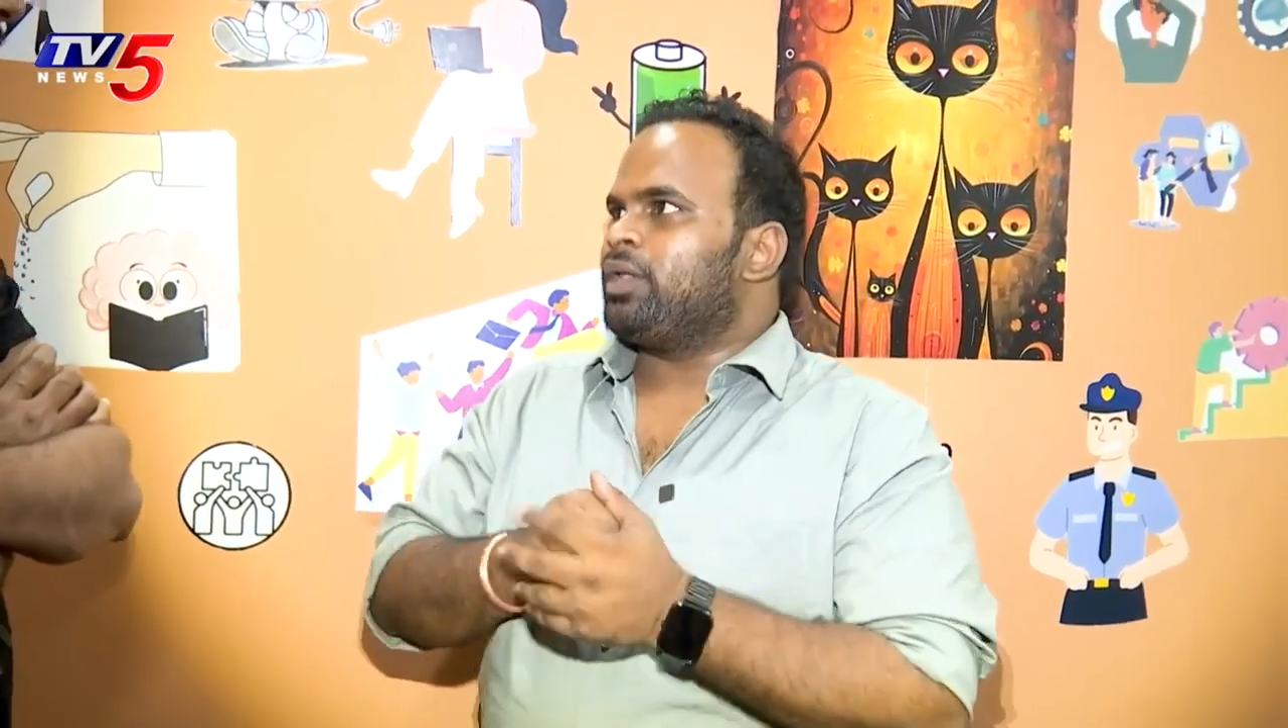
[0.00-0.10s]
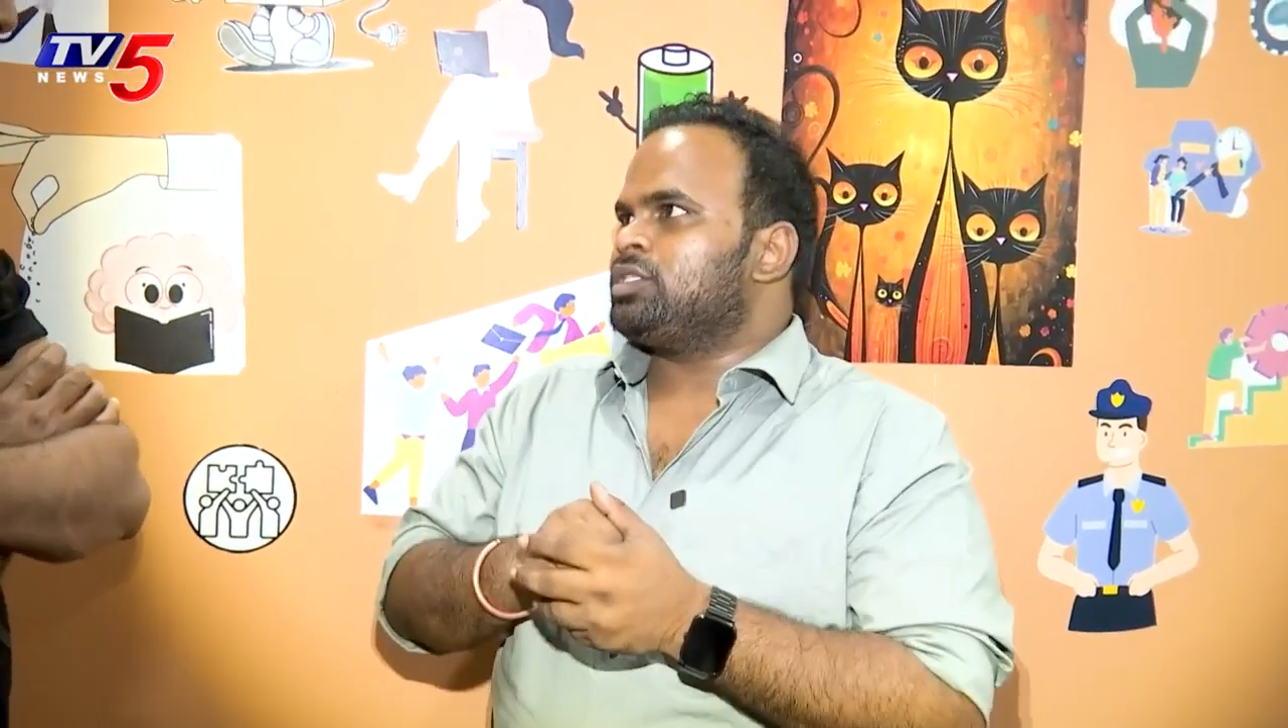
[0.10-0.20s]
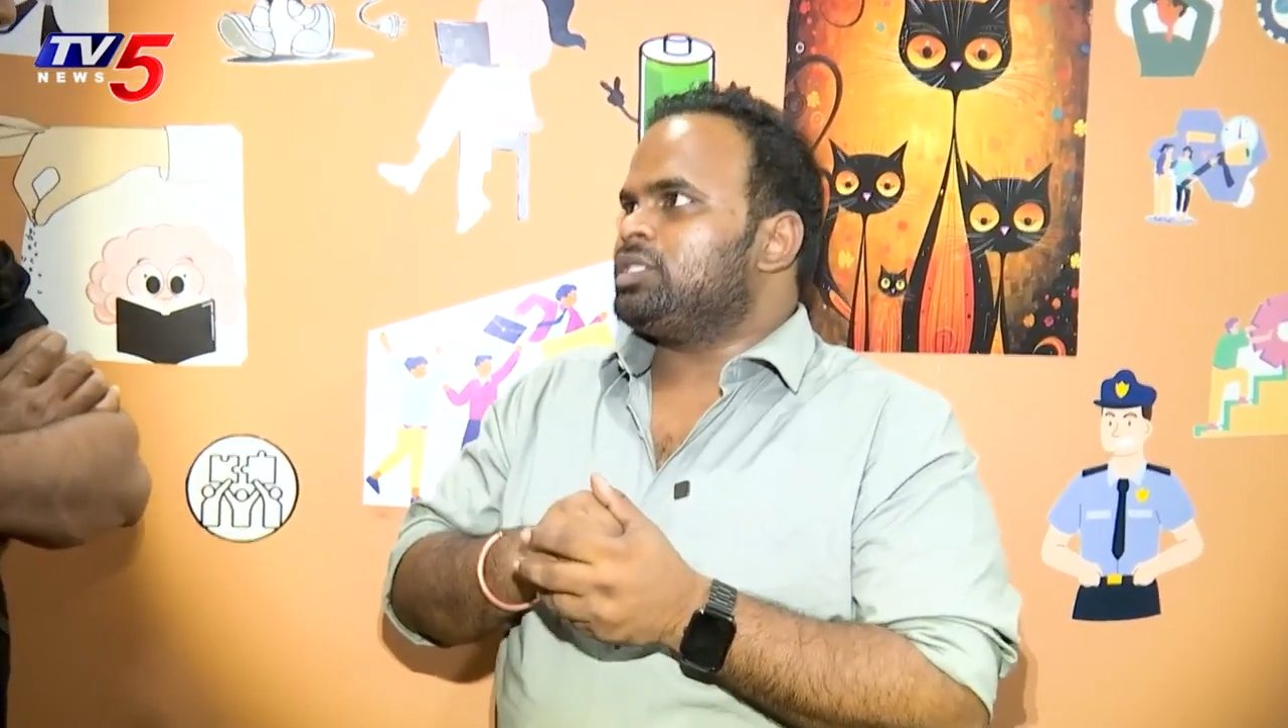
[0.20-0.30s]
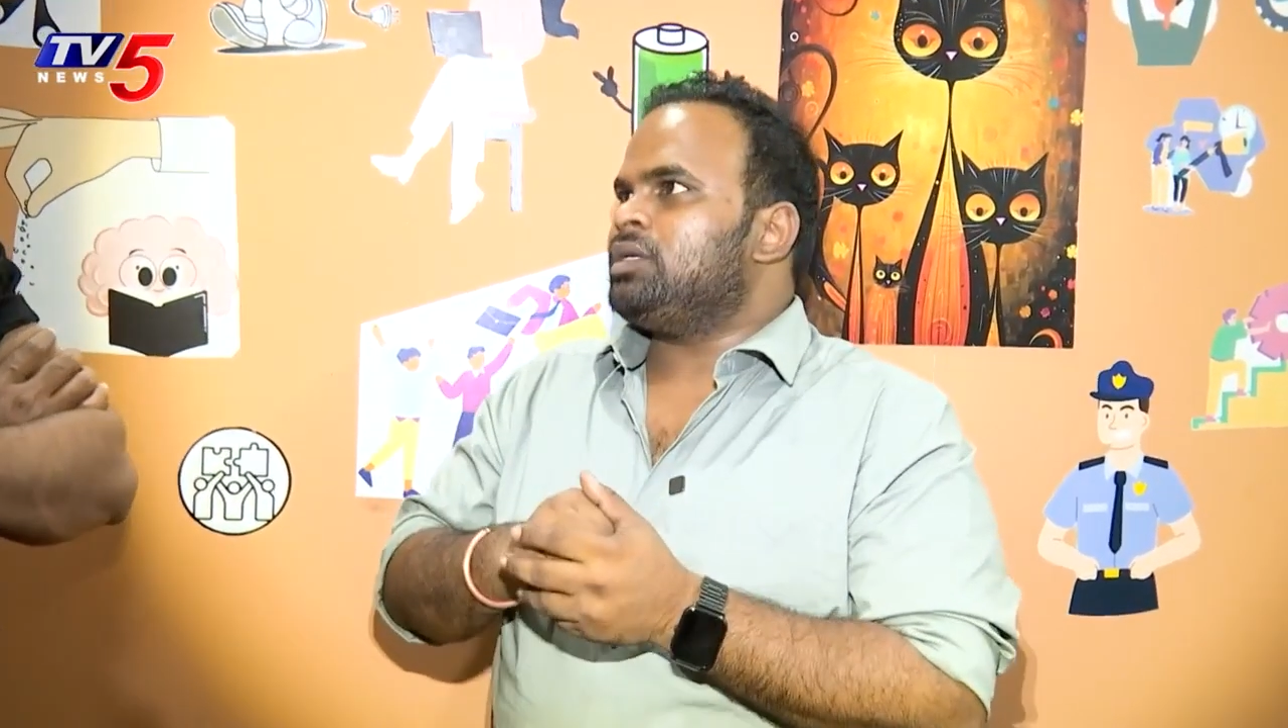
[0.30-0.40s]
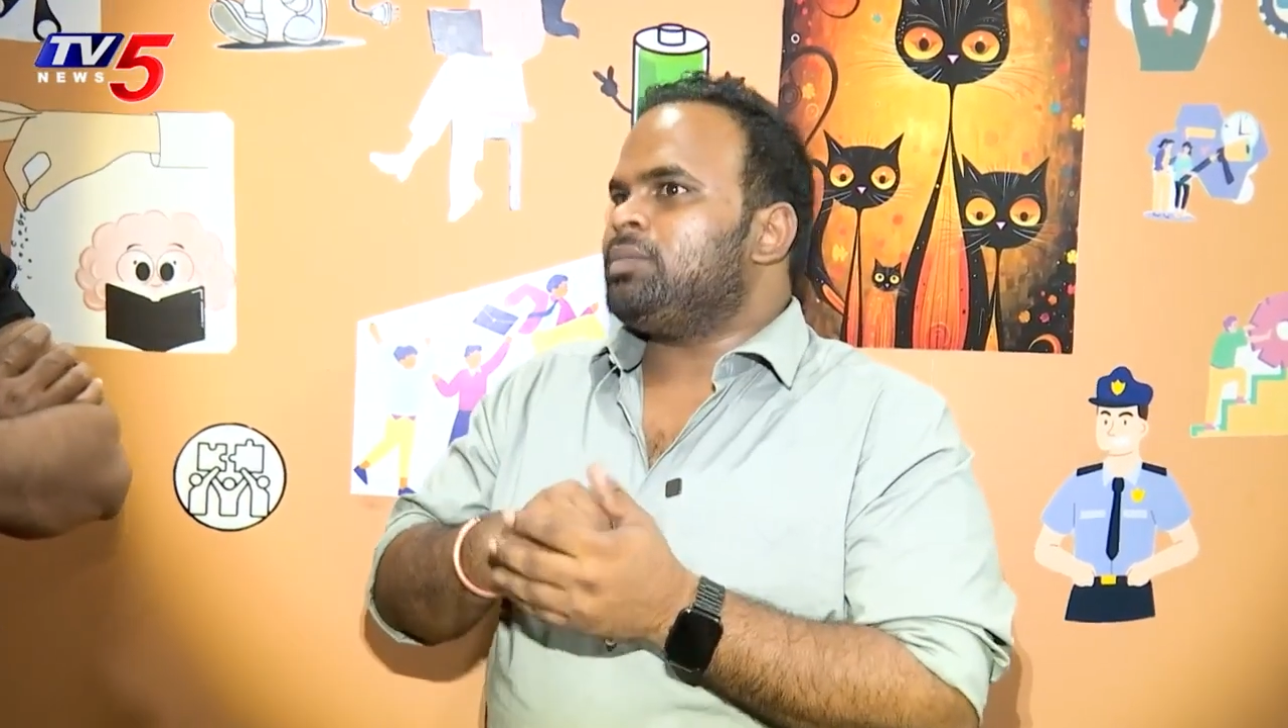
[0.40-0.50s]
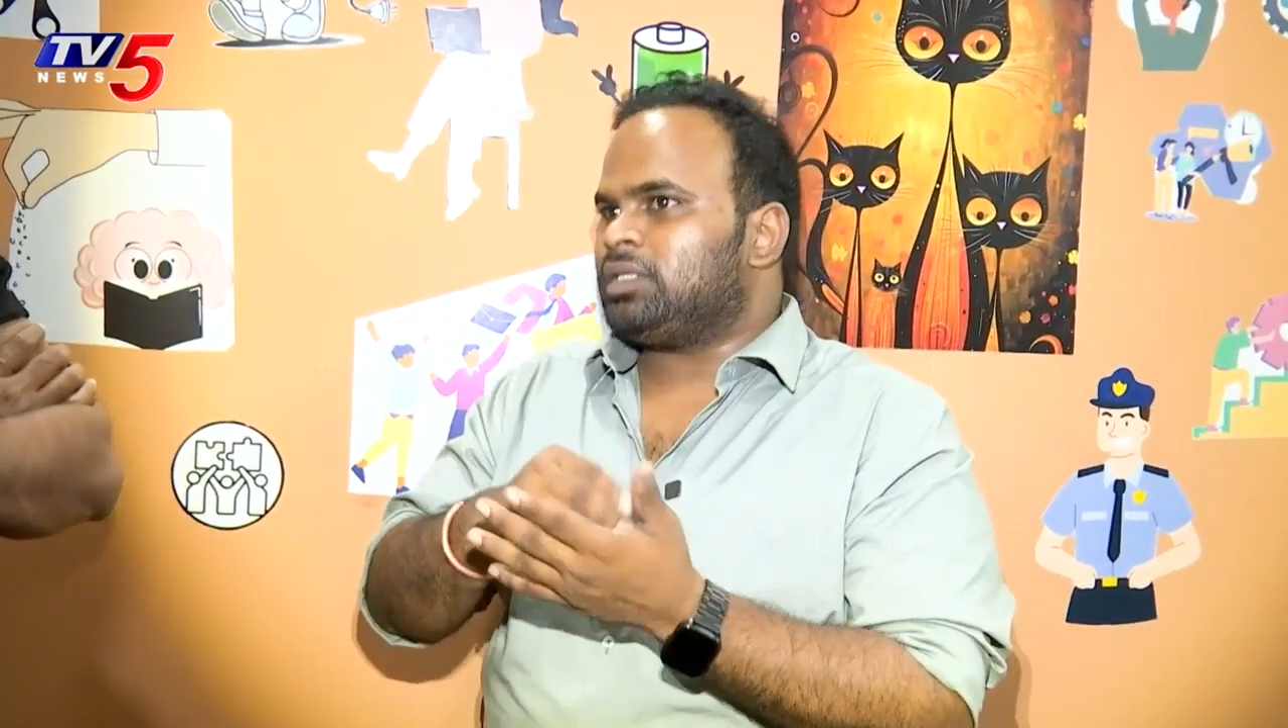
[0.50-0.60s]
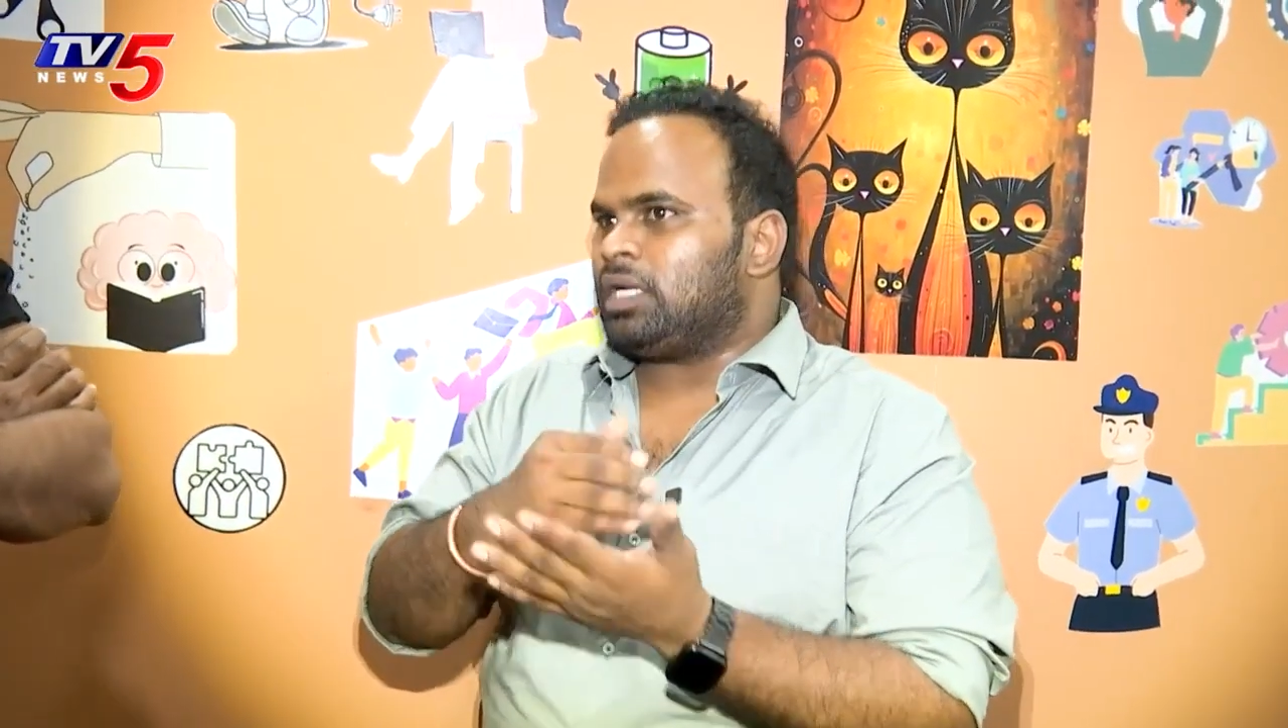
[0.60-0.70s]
పేరు వచ్చింది బట్